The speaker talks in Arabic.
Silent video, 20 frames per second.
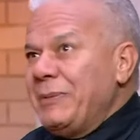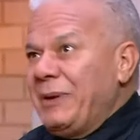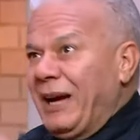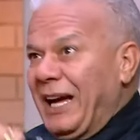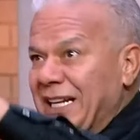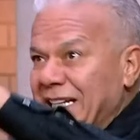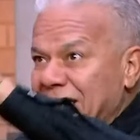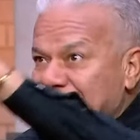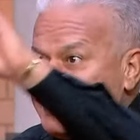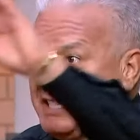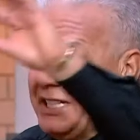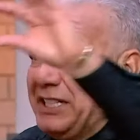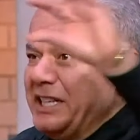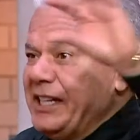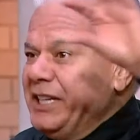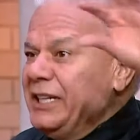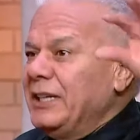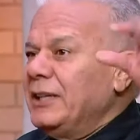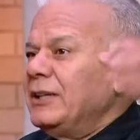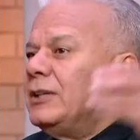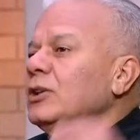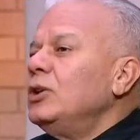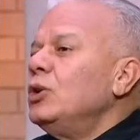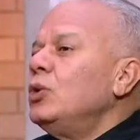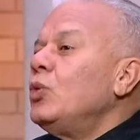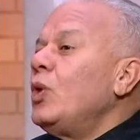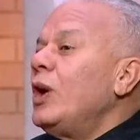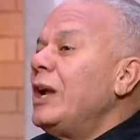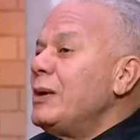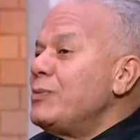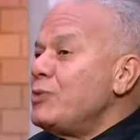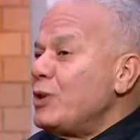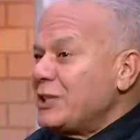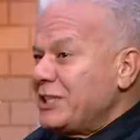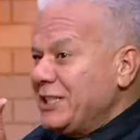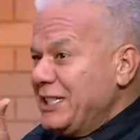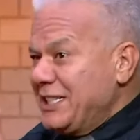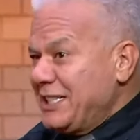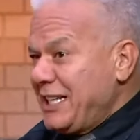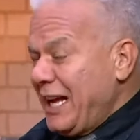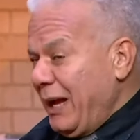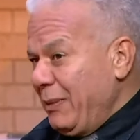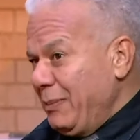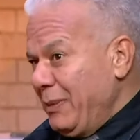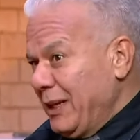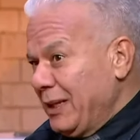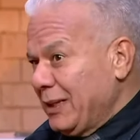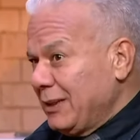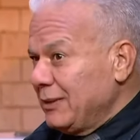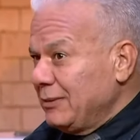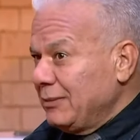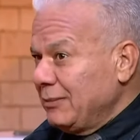محلات ثانيه آه. ولا مواصلات زحمه اه